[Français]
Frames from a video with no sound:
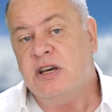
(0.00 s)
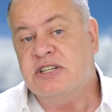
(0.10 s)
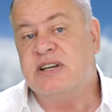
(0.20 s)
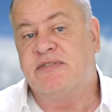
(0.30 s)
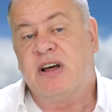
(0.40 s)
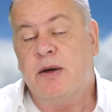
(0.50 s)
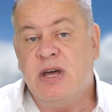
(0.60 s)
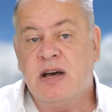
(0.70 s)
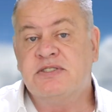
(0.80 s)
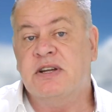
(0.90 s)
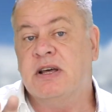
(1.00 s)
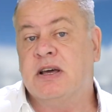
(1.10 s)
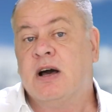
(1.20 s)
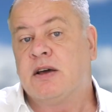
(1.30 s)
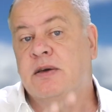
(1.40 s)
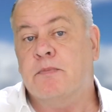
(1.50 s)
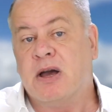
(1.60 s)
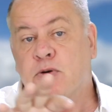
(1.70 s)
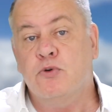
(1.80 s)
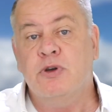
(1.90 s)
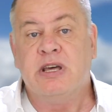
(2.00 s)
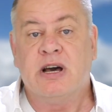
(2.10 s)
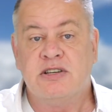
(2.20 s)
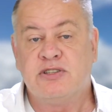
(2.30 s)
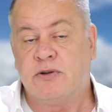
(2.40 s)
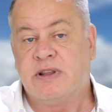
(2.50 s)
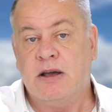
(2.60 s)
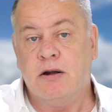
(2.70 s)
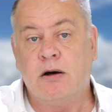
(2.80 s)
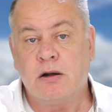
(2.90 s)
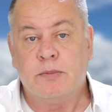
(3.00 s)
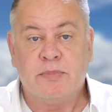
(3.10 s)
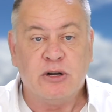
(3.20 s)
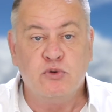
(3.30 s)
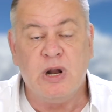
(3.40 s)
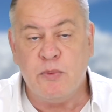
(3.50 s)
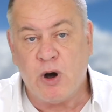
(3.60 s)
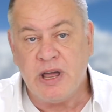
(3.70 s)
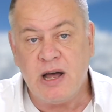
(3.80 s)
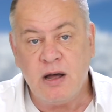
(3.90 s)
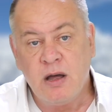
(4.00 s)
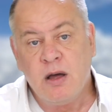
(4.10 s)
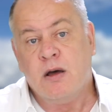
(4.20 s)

ils savent très bien que c'est des gars qui magouillent, qui restent en Thaïlande par tous les moyens,